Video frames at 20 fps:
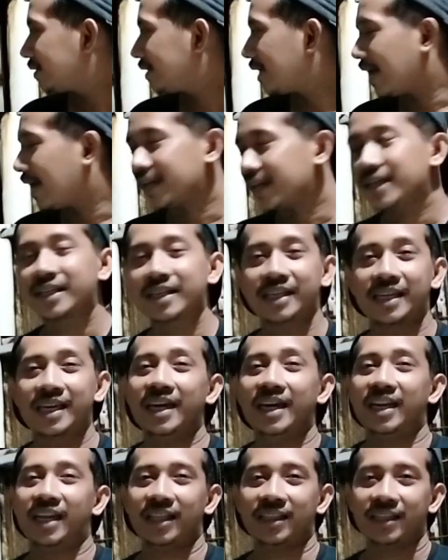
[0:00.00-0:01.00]
dari
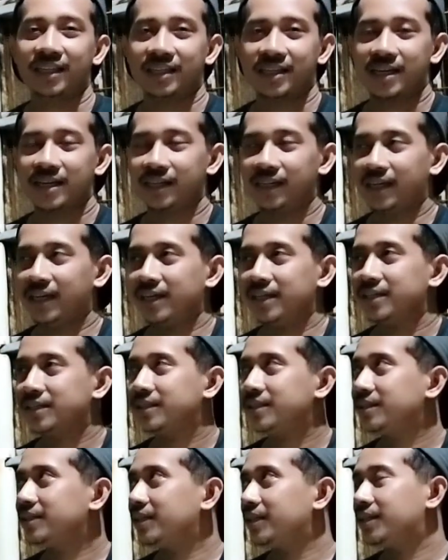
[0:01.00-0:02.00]
genetiknya
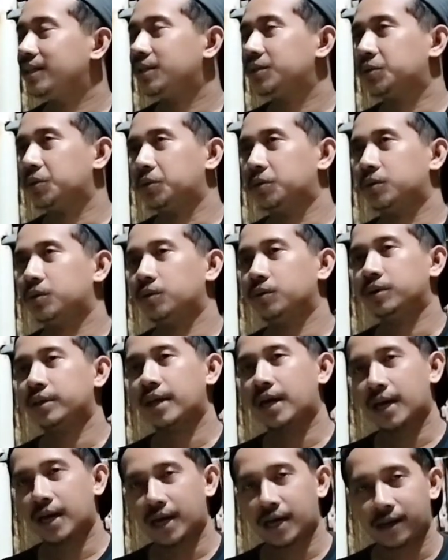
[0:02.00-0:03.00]
guys jadi
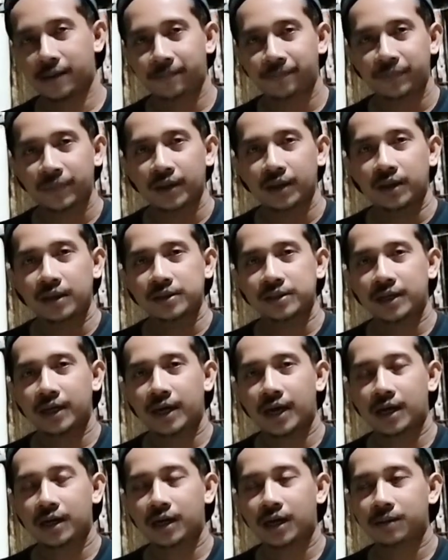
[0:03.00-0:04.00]
contohnya
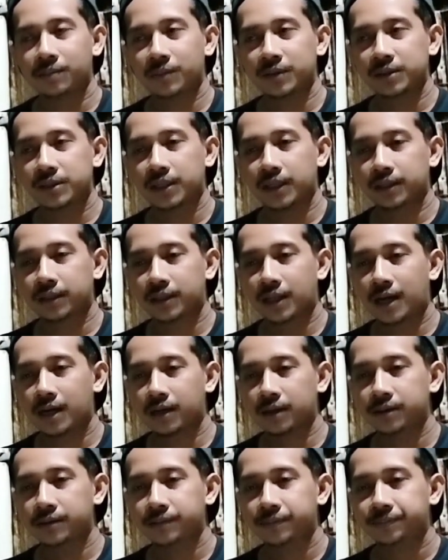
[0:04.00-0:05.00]
saya akan
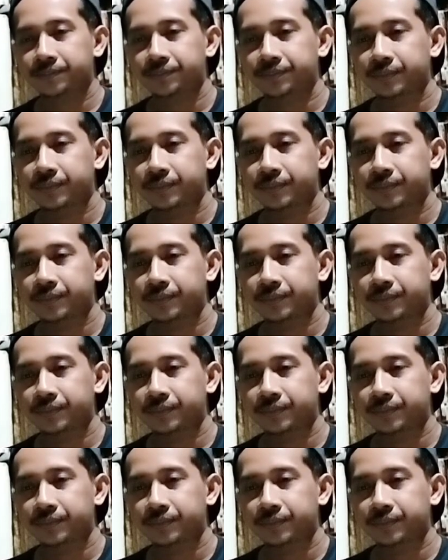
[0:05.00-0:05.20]
mencetak